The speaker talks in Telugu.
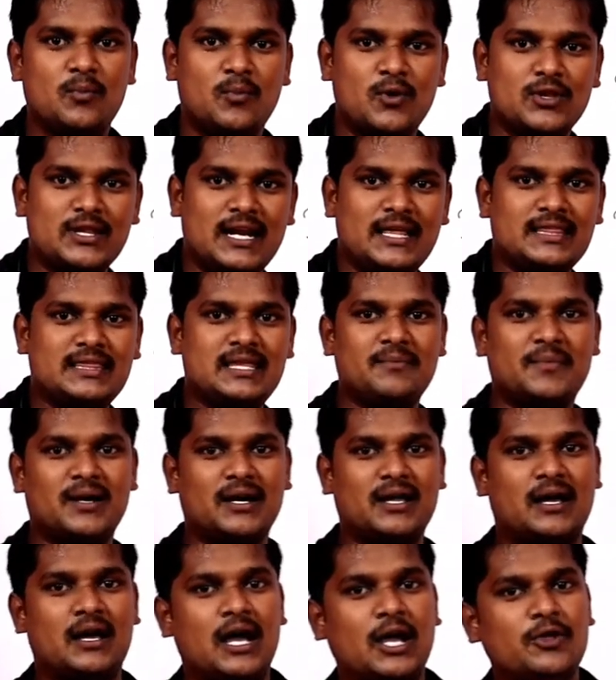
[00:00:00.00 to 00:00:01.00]
మొదలైందే మన
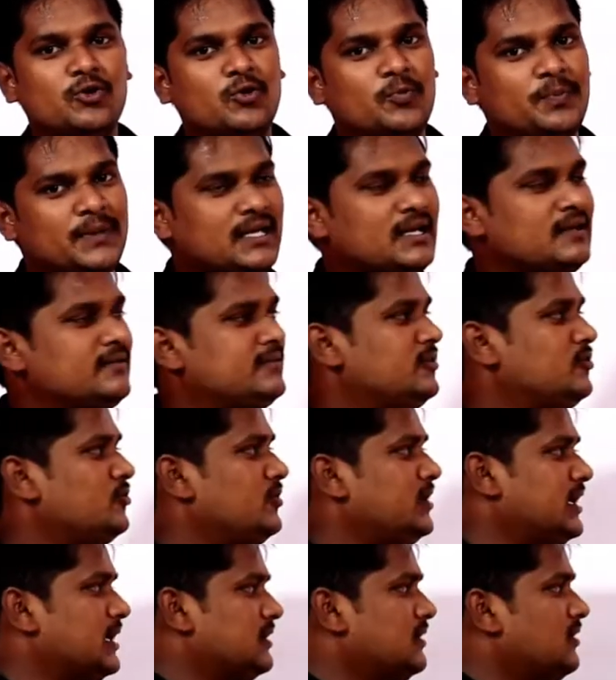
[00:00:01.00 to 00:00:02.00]
ఐయూపీఏసీ
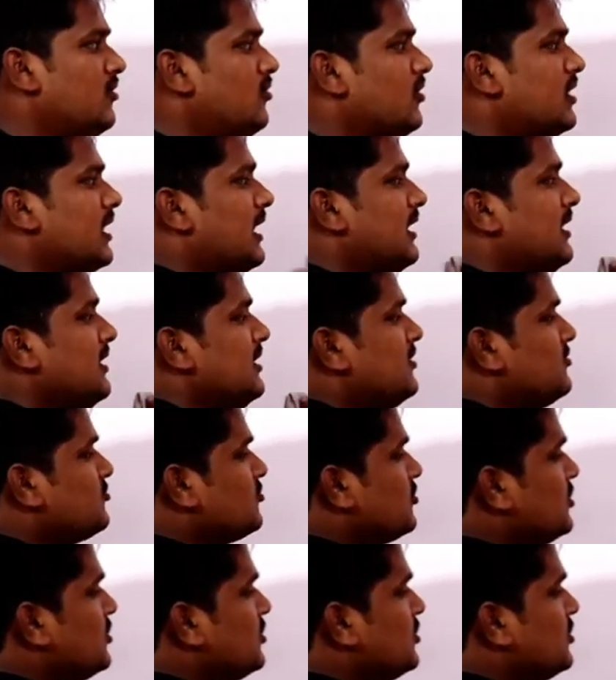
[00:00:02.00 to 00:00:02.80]
యూనియన్ ఓకే సో